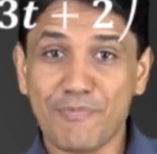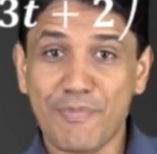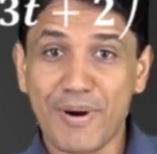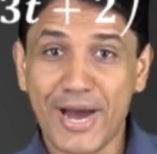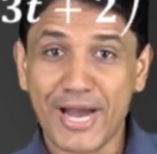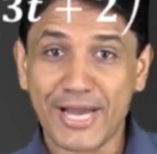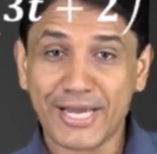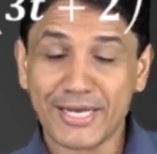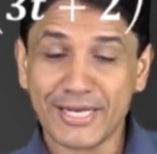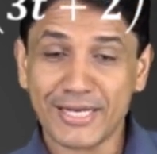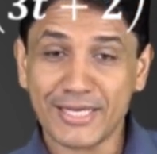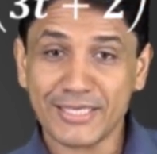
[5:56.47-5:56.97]

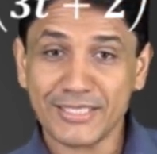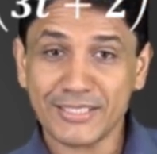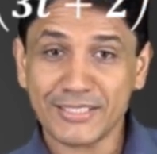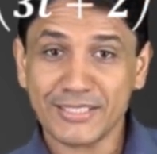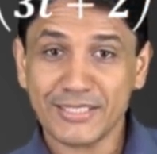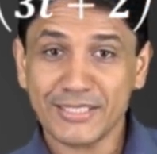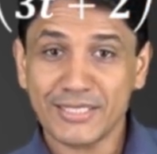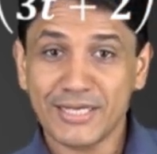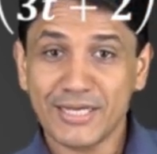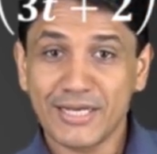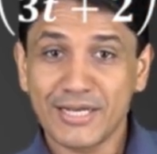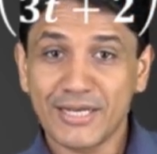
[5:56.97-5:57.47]
माइनस
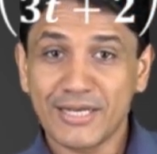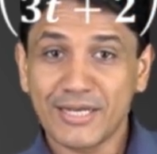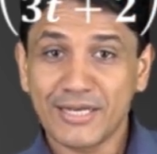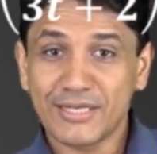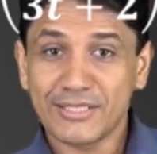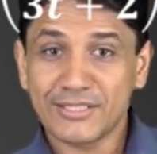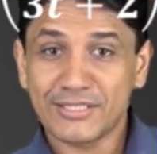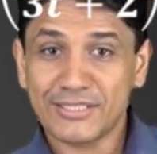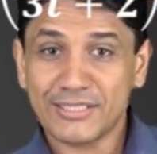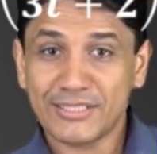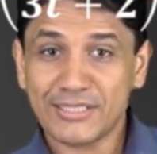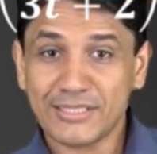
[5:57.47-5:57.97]

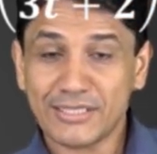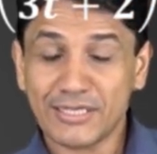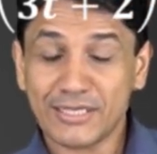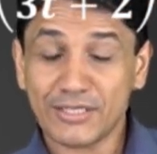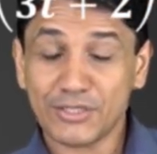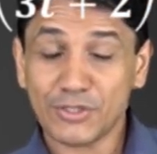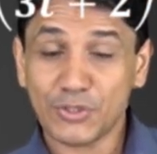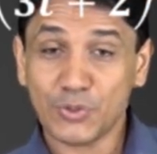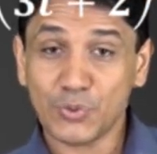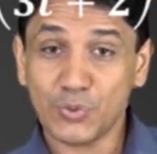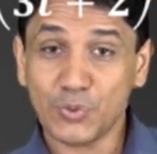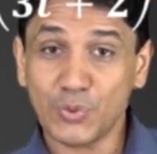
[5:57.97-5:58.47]

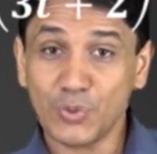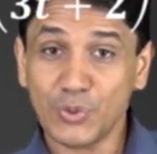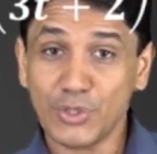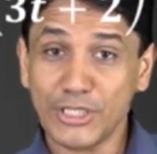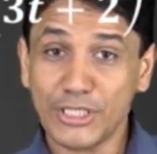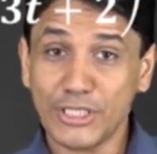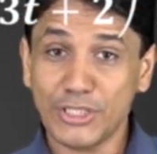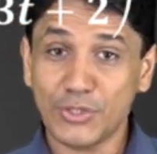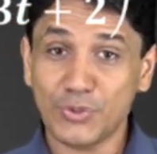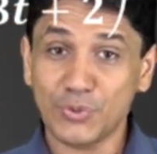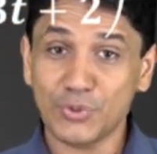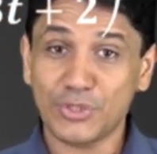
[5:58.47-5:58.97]
टू
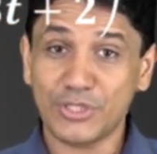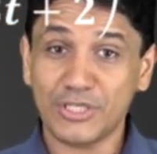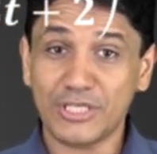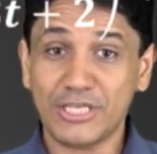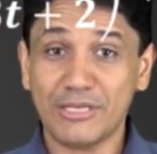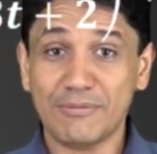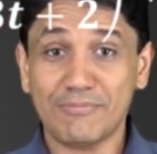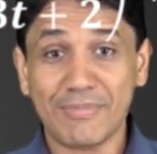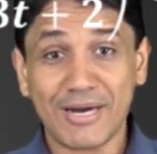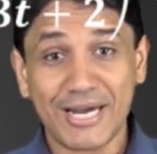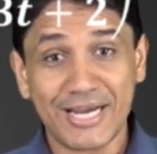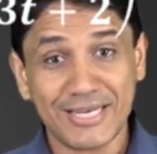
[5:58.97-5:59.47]
इंटू
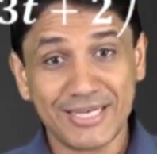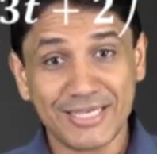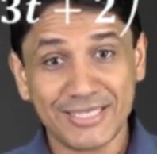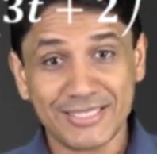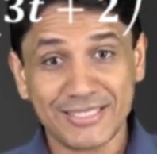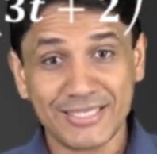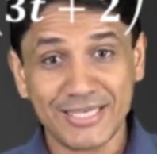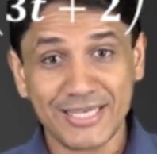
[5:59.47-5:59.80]
थ्री माइनस